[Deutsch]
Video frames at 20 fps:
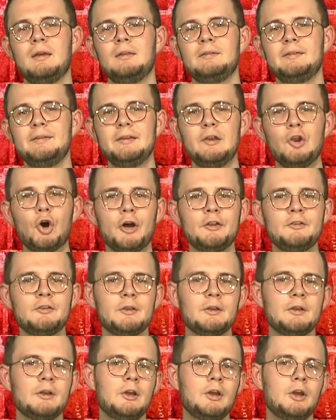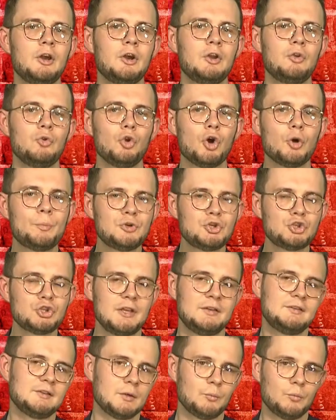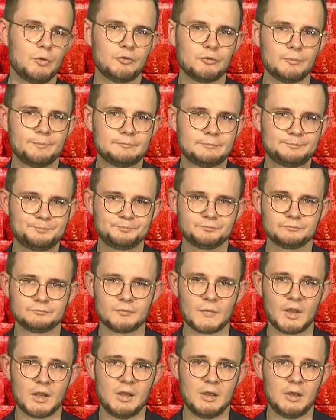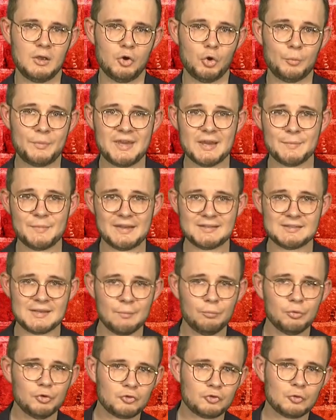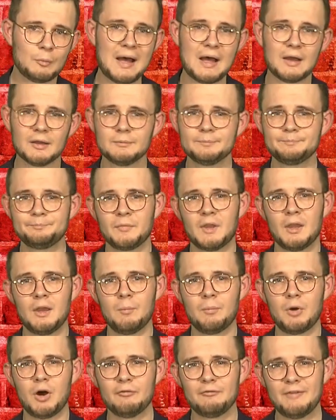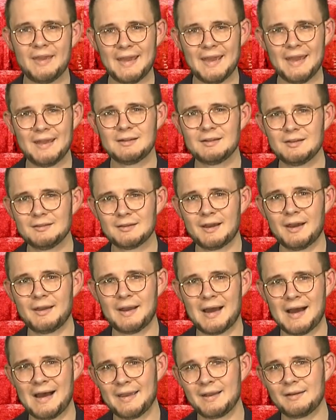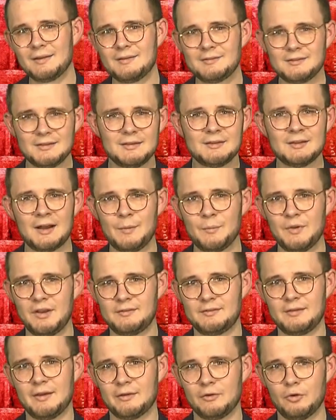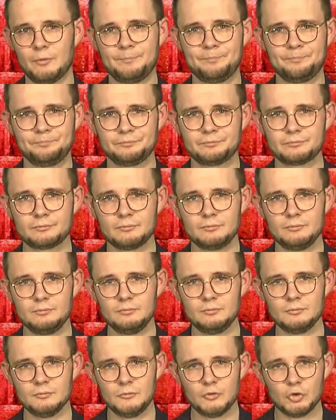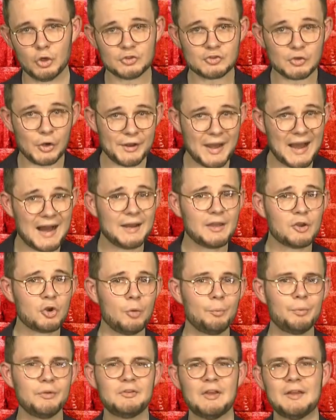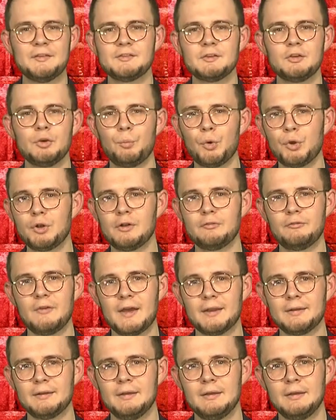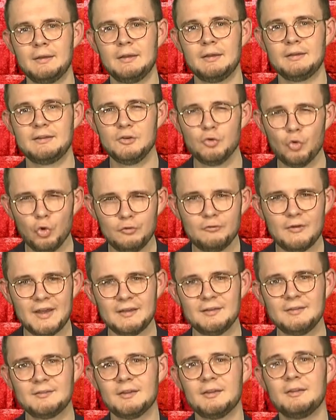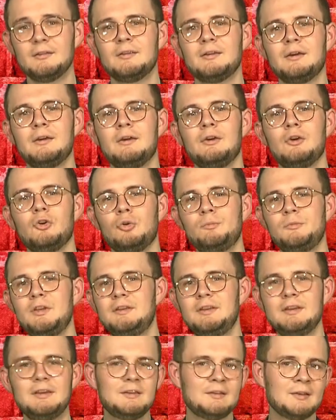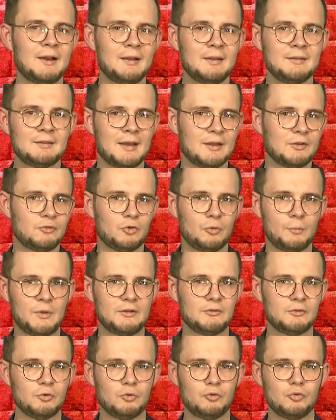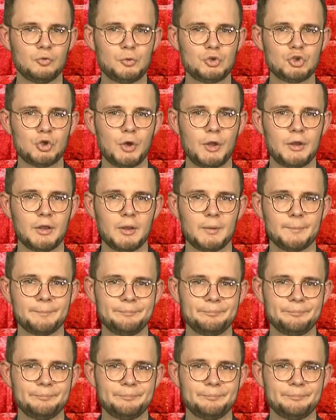die die Leute nur noch bestätigen müssen. Um hier mehr Tempo zu machen, brauchen wir endlich ein eigenes Digitalministerium. Dort sollen alle Kompetenzen gebündelt werden, die notwendig sind, um die digitale Transformation zu beschleunigen.